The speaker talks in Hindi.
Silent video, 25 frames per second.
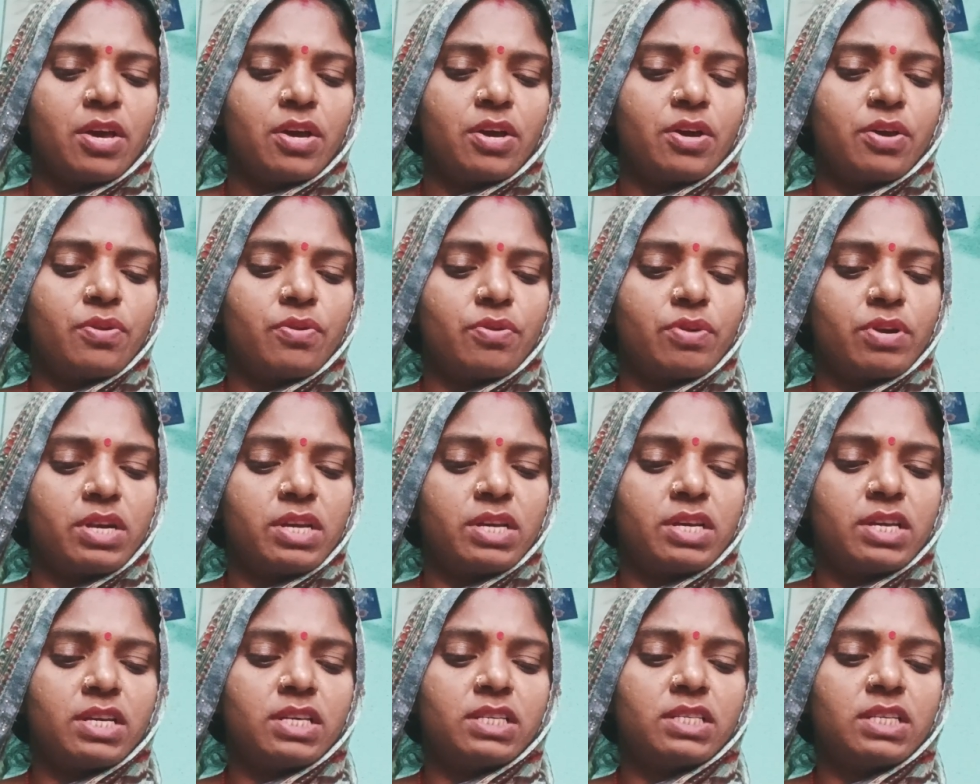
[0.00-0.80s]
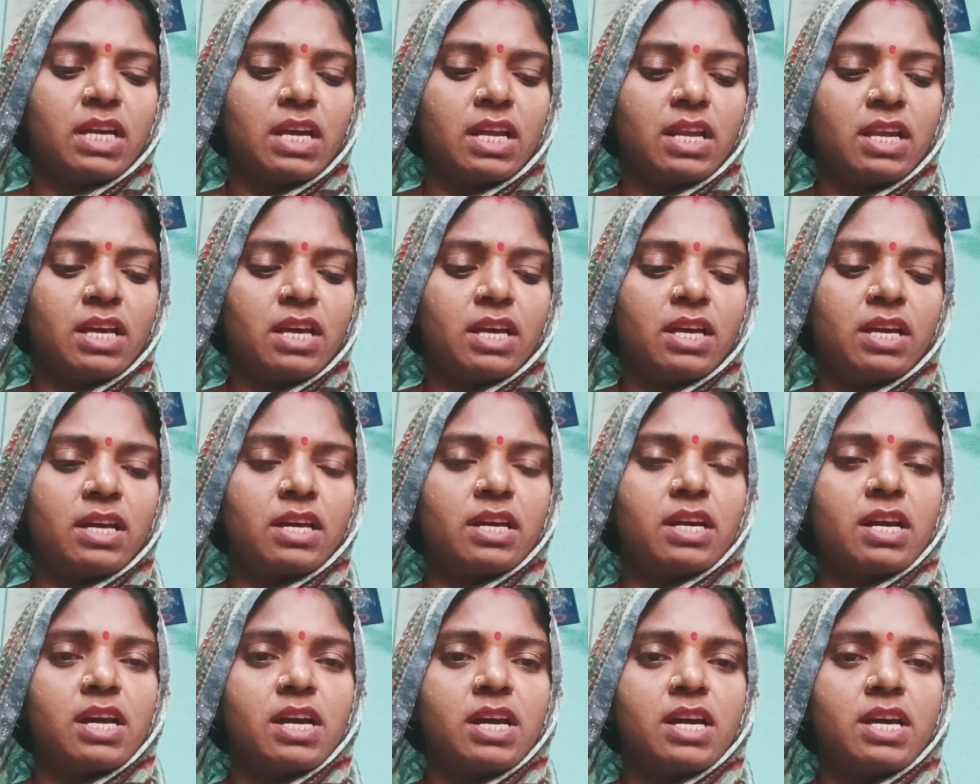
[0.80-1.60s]
रोटी जल
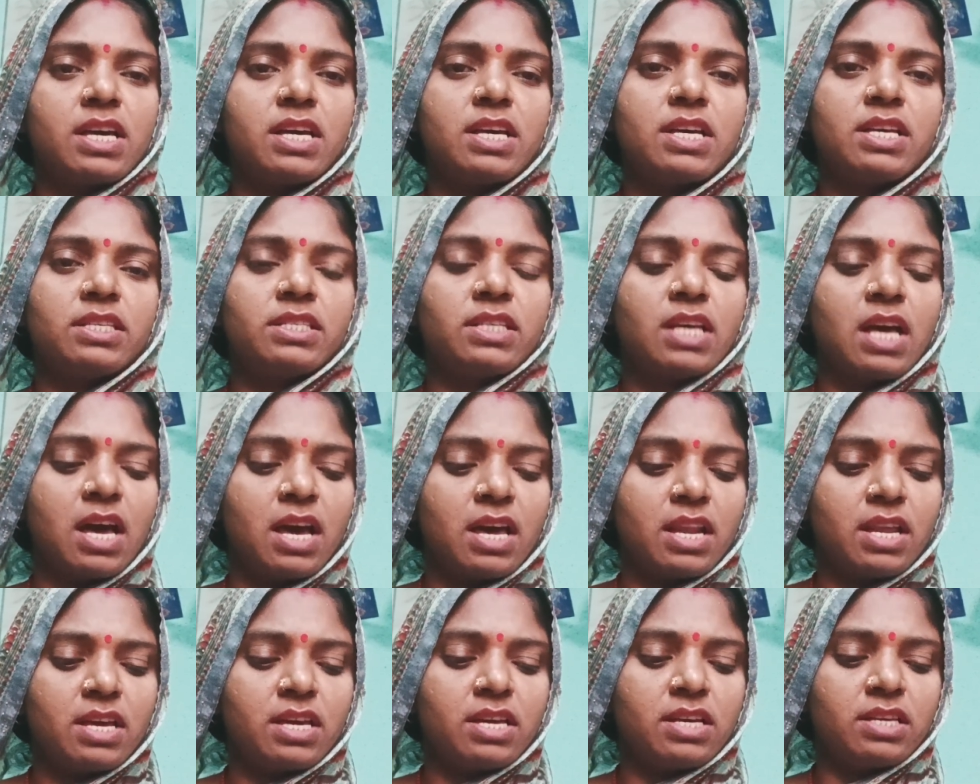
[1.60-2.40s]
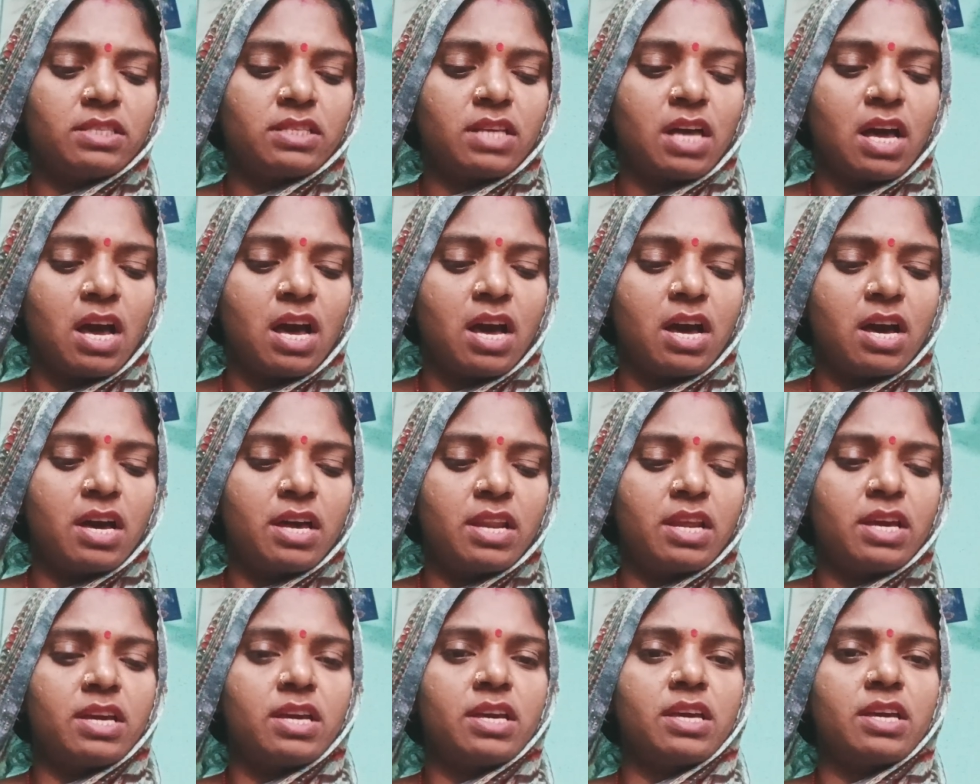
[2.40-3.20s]
गई सारी
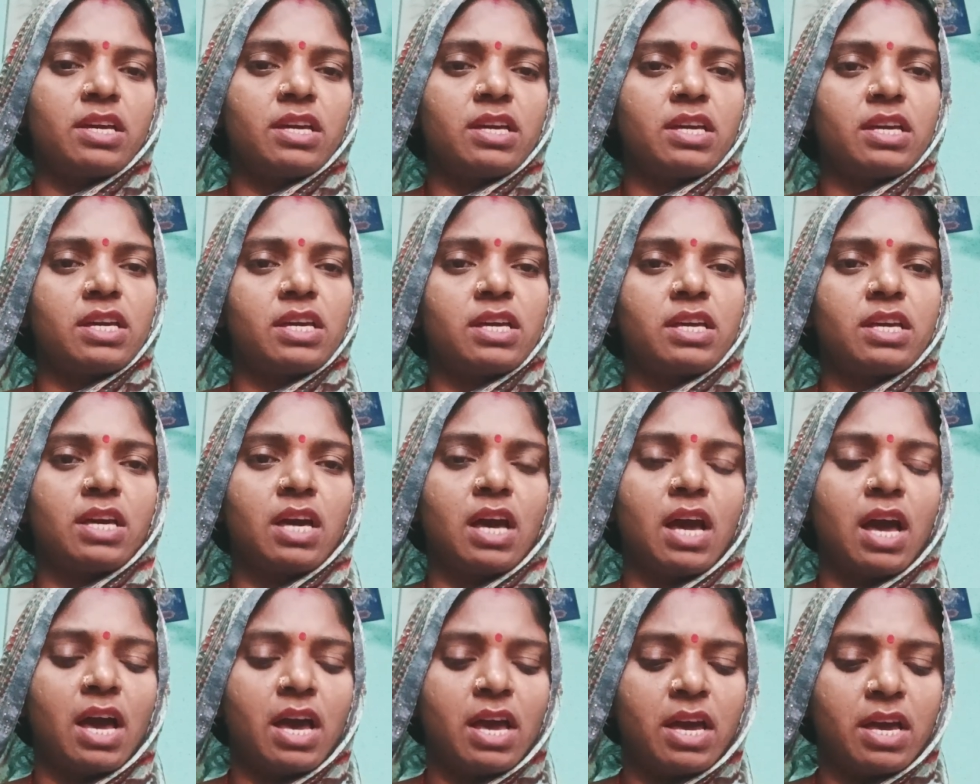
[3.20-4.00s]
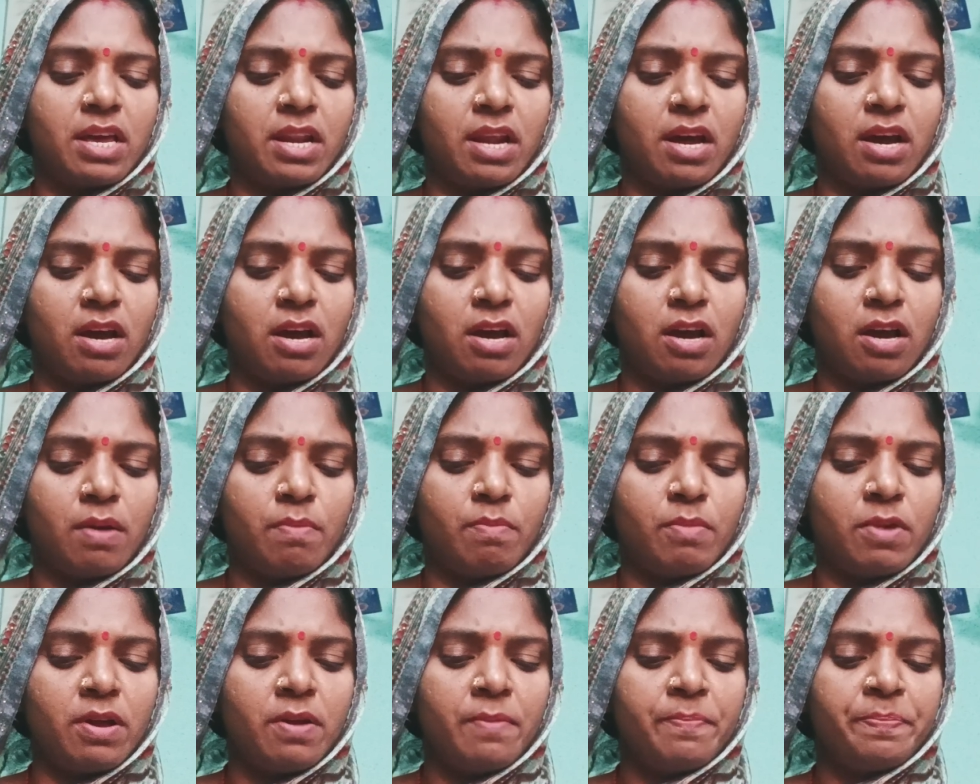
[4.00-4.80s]
सारी की आय
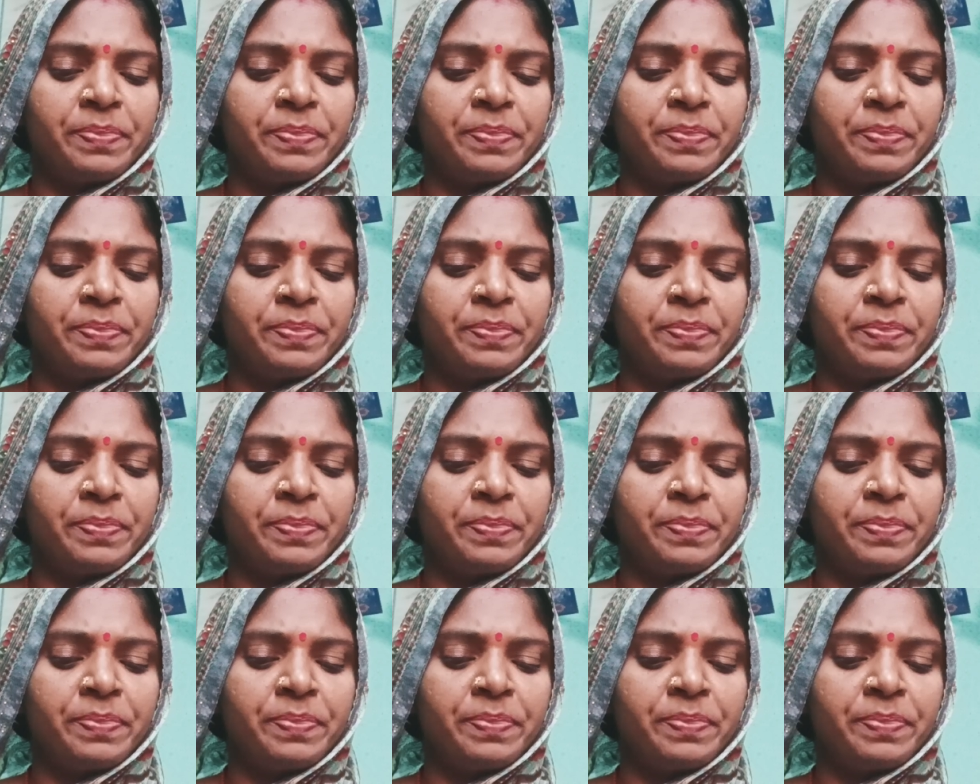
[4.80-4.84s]
राम